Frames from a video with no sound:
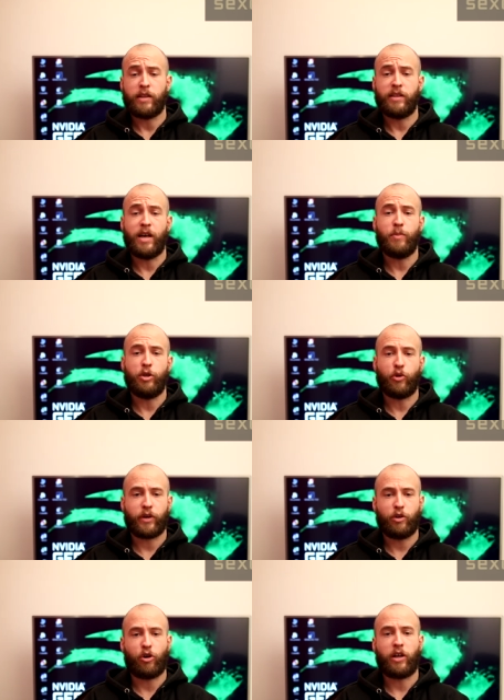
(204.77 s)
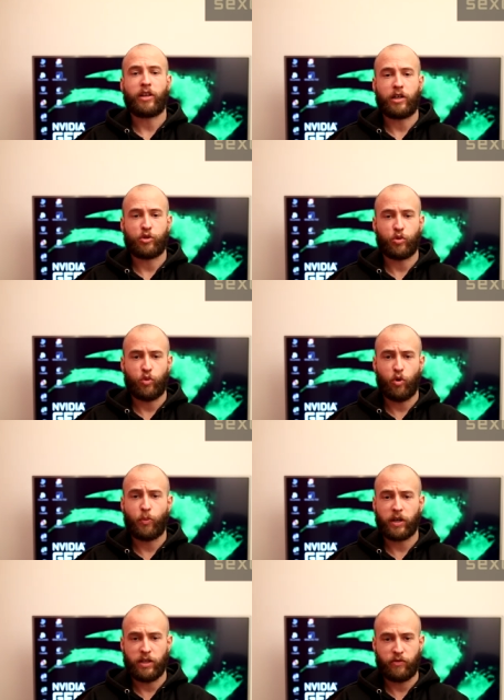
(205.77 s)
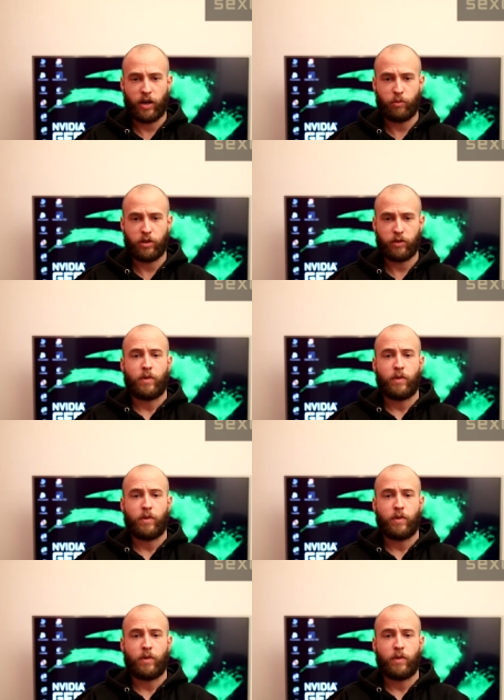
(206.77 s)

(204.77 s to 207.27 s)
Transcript: d'améliorer leur attraction auprès des femmes